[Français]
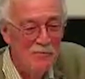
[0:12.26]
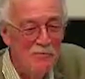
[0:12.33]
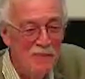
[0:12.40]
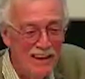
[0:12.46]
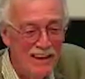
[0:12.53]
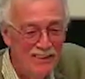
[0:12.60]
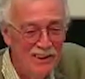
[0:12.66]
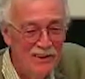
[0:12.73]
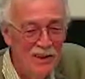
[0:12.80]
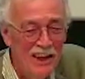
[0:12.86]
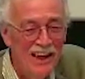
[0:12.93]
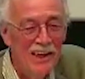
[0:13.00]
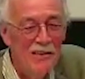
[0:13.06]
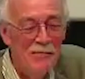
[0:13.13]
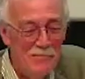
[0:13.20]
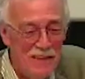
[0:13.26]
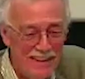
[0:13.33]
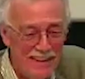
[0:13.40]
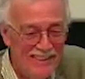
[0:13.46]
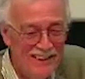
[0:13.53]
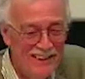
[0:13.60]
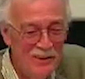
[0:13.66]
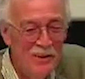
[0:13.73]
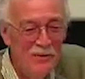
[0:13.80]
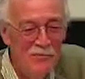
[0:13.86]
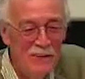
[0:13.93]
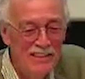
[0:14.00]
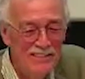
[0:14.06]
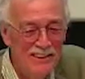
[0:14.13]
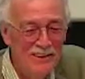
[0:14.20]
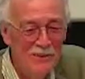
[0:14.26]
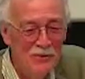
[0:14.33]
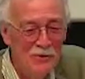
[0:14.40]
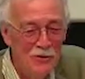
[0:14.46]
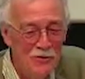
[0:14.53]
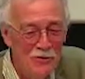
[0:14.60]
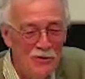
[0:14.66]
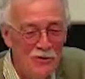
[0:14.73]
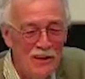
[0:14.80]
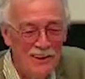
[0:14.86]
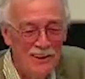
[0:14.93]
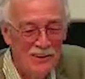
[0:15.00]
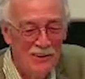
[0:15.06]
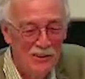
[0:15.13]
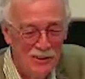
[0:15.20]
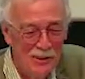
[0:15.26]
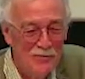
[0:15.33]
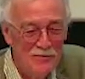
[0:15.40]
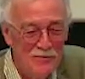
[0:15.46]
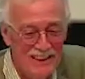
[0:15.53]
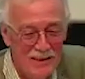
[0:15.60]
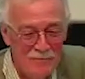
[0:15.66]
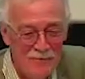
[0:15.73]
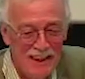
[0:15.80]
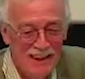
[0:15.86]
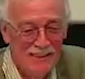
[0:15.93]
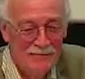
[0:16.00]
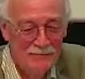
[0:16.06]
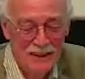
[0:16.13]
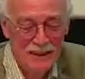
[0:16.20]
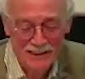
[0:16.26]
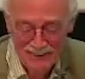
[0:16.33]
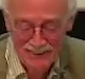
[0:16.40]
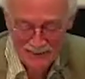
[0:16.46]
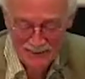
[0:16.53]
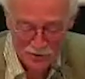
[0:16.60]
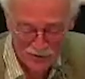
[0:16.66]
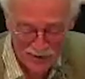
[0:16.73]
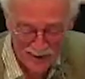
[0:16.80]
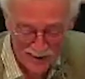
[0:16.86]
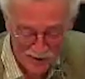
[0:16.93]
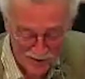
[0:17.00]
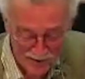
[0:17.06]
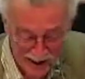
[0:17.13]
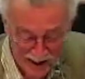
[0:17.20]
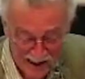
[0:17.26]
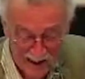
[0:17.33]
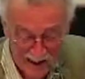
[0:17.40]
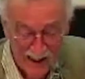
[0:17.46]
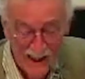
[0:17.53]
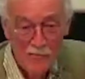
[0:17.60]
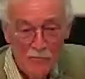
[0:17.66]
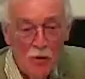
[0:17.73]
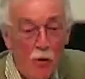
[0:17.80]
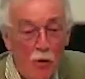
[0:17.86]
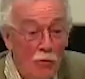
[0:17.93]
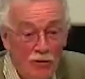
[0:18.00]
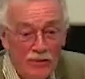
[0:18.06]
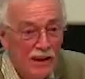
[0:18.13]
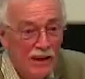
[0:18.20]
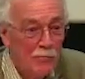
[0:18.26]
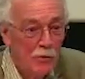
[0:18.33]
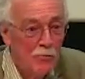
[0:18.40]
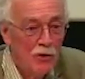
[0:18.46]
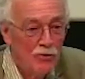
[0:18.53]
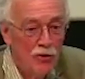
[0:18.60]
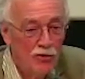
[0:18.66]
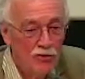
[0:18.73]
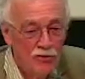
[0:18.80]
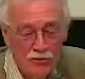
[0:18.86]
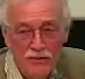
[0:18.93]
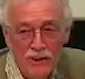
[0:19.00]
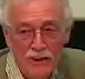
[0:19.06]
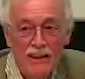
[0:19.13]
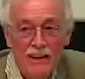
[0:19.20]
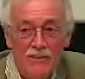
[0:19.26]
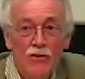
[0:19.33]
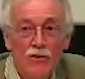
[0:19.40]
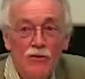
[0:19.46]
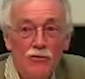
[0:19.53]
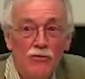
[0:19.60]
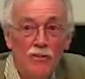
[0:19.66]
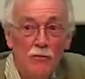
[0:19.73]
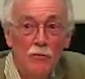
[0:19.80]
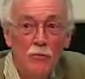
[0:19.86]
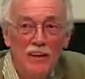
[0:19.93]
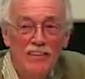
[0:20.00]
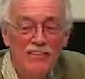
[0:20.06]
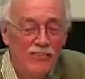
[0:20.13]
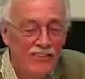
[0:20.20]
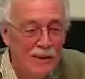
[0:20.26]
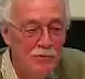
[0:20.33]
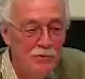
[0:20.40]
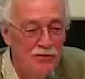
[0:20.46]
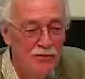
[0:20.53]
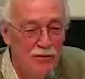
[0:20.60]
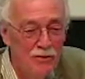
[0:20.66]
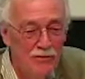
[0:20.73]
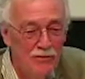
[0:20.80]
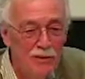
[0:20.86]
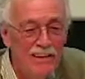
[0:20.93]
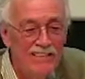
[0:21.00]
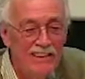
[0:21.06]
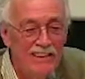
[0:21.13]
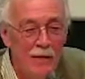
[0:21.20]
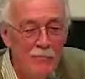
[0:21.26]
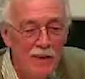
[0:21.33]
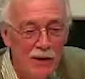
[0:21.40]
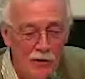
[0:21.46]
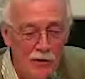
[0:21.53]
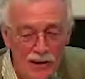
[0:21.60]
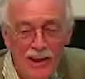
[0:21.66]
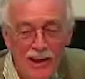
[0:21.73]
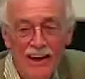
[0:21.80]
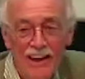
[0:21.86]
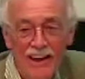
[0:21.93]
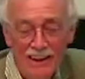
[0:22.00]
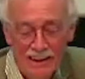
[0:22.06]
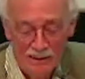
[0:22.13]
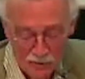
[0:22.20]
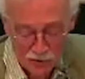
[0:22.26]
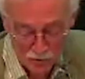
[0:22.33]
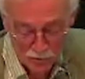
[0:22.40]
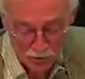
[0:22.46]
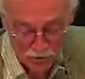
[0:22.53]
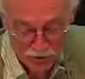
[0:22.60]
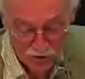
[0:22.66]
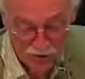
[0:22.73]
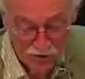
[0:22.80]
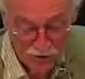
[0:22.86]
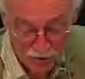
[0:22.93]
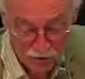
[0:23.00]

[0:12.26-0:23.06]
merci, merci, de, merci de nous rejoindre comme ça par, par visioconférence. Bon, simplement, je, vais, je, vais vous présenter puis je vais vous laisser la parole. Donc, monsieur,